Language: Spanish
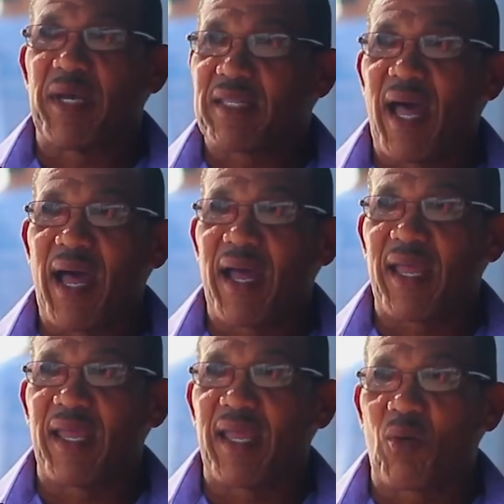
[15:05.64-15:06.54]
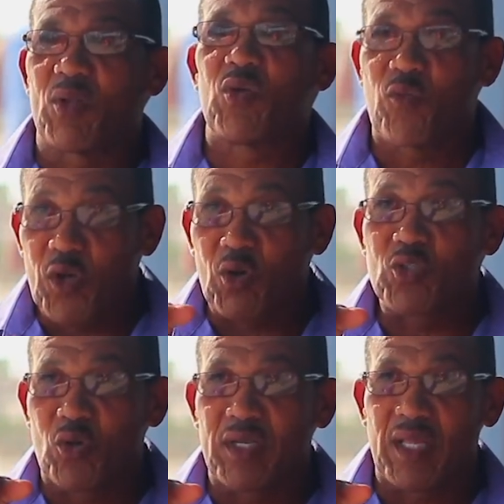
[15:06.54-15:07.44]
¿verdad? Eh, cuando yo fui
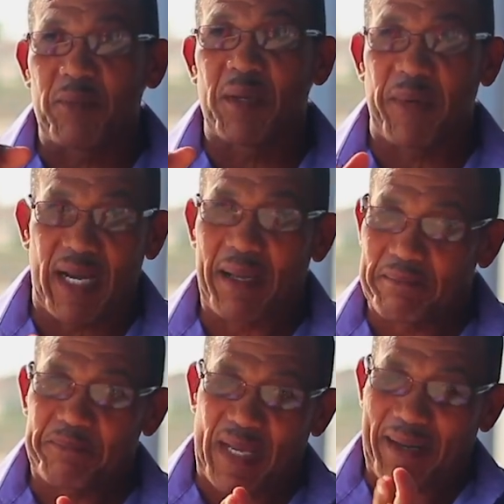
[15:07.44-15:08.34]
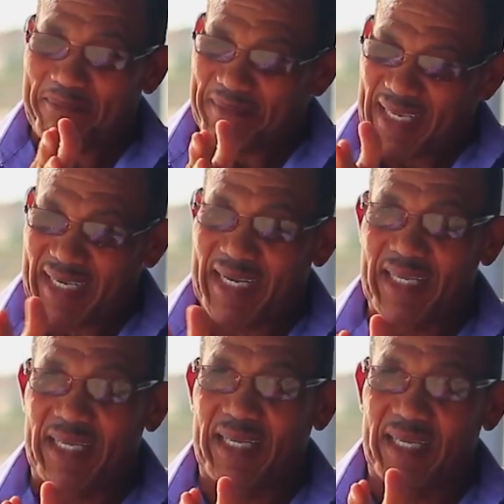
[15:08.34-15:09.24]
con Johnny también para, para
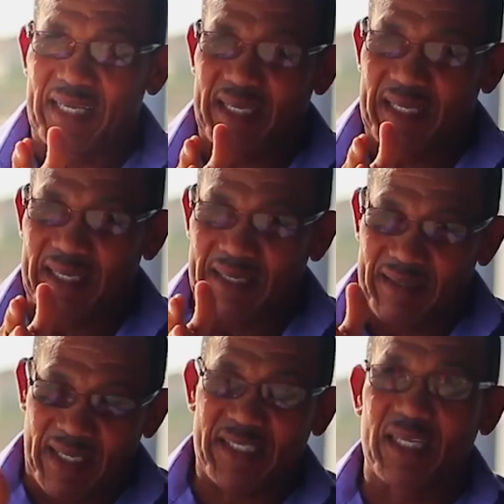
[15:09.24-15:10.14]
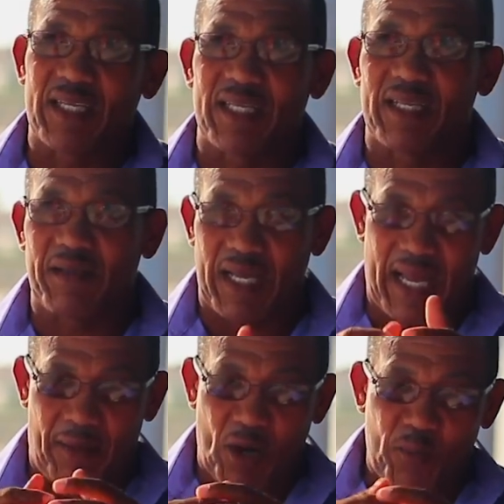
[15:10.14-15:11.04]
eh, decir, eh,
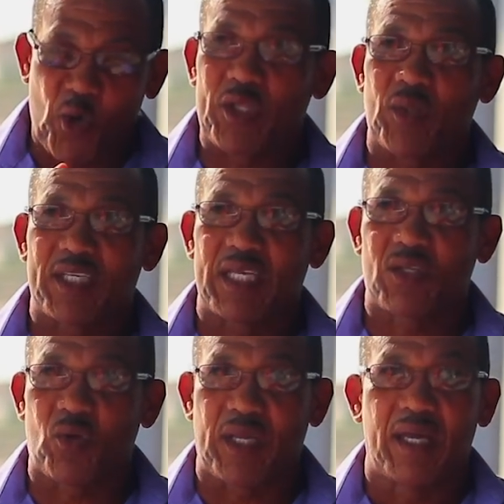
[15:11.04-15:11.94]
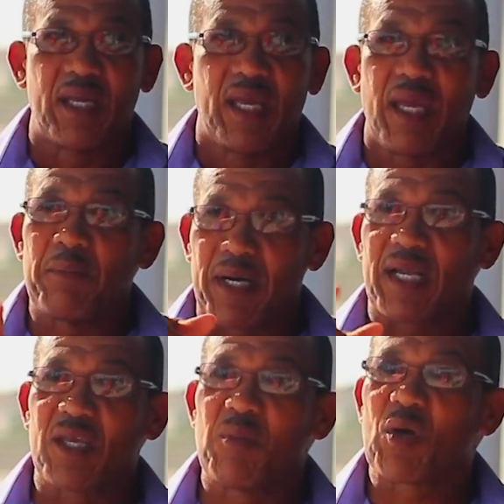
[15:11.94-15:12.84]
hablar un poquito de esa historia, en
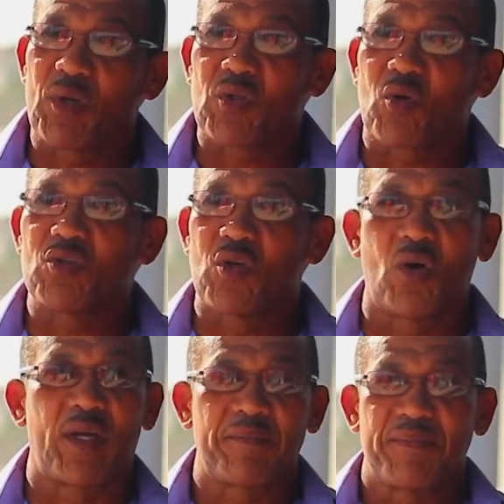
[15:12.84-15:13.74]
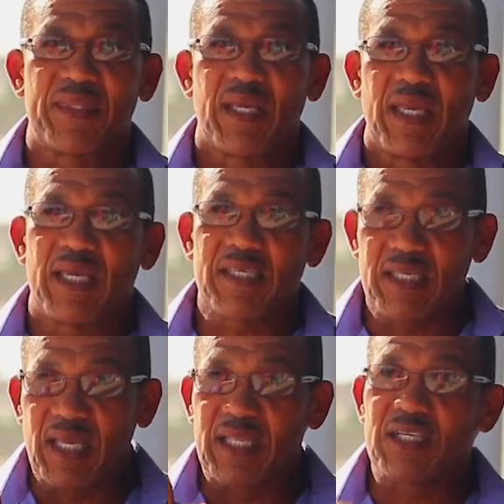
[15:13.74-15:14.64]
Barranquilla me encuentro con Joe, ese
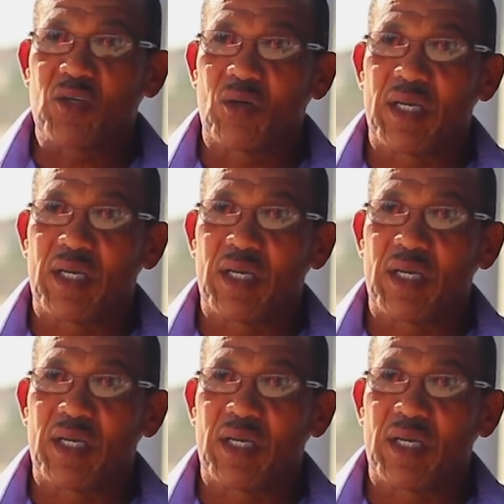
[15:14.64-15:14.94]
día del